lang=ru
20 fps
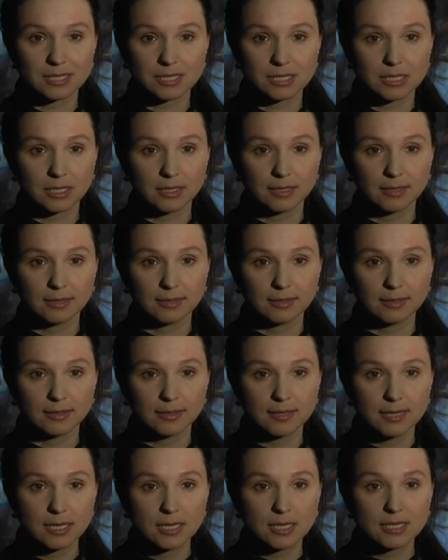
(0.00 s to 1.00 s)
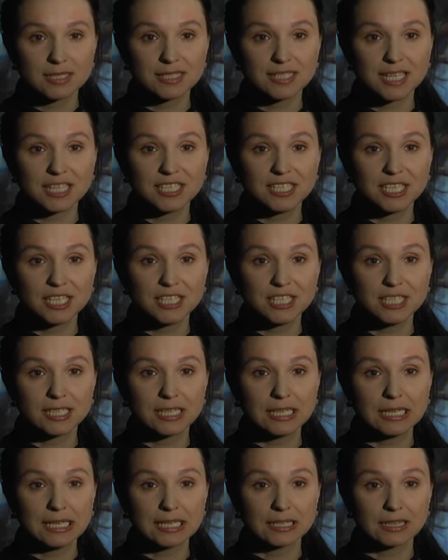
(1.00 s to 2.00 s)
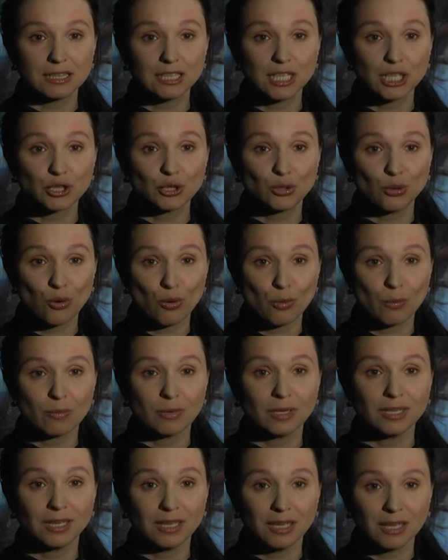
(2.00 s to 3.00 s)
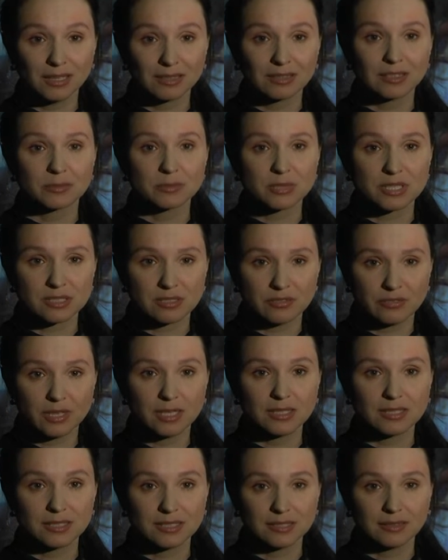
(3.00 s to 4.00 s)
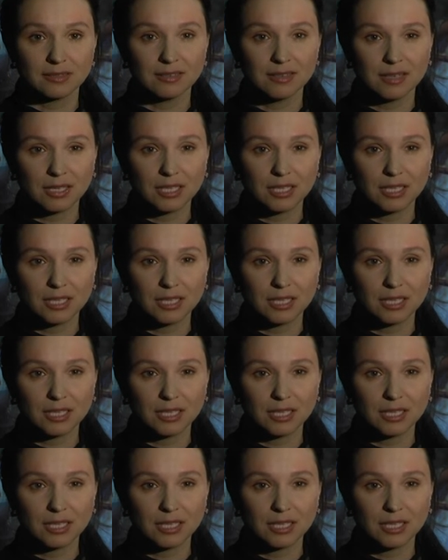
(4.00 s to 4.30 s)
с ней. За десять лет на том и этом свете